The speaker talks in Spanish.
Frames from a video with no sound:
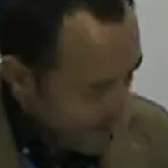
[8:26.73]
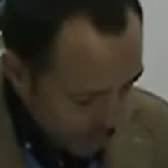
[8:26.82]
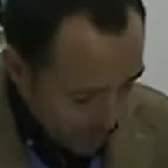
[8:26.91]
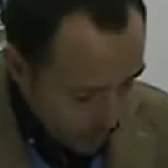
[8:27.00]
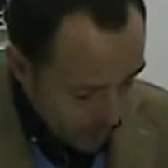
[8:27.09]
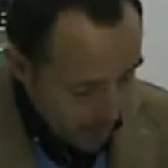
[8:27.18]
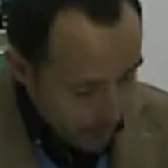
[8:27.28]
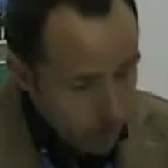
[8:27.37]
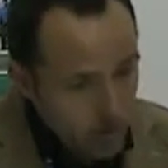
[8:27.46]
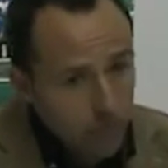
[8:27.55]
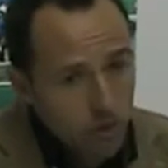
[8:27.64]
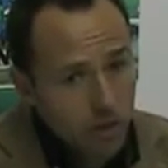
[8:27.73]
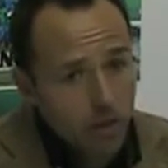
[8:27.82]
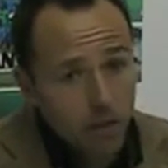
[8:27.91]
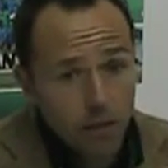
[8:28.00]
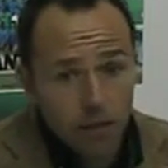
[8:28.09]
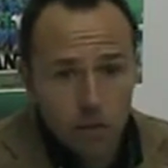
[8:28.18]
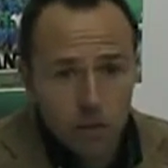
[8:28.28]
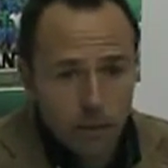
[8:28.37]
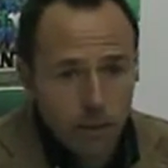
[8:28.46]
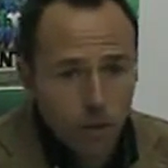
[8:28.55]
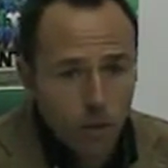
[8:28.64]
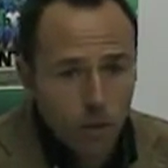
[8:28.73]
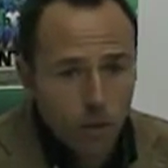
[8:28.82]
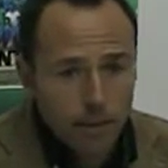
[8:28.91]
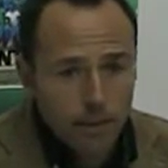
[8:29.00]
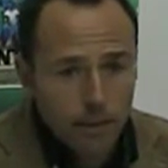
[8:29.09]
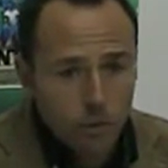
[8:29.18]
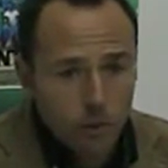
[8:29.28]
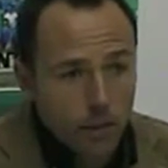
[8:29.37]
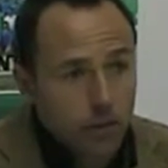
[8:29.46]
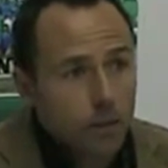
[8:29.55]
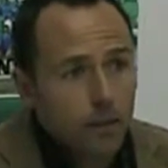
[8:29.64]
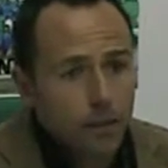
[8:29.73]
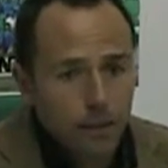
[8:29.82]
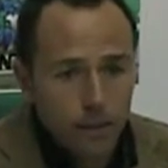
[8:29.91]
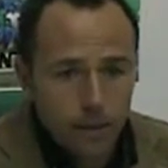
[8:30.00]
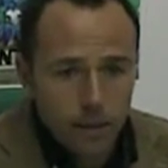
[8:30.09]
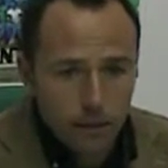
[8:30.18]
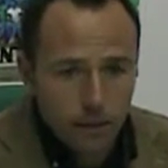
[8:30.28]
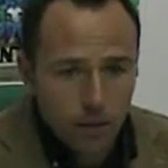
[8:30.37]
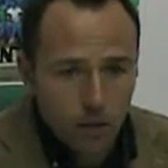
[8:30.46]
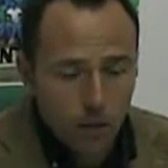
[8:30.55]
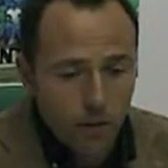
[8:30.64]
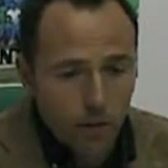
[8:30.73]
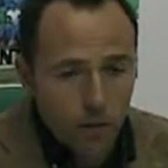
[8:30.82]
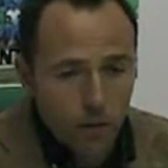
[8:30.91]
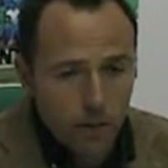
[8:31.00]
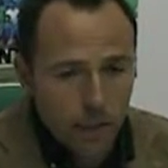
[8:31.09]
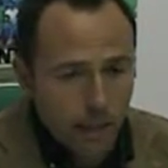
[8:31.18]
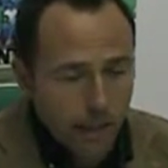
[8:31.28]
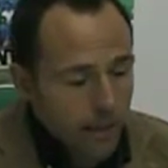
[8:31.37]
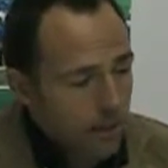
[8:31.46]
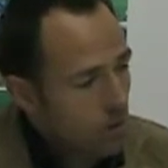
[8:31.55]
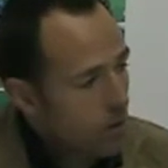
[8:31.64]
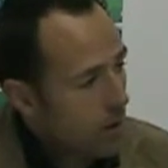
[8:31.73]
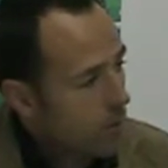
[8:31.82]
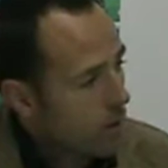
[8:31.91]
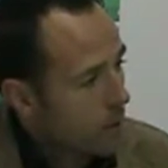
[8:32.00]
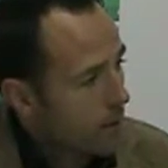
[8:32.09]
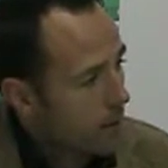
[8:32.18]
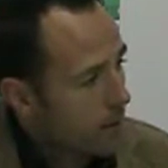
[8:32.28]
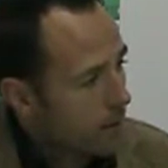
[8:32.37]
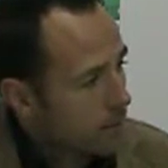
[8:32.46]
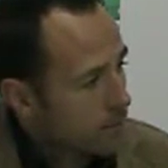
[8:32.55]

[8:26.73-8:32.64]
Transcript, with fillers: estuviéramos en otra posición y que no estuviéramos a esta altura, ¿no? Eh, jugando hoy contra Arenas, que no jugábamos la vida,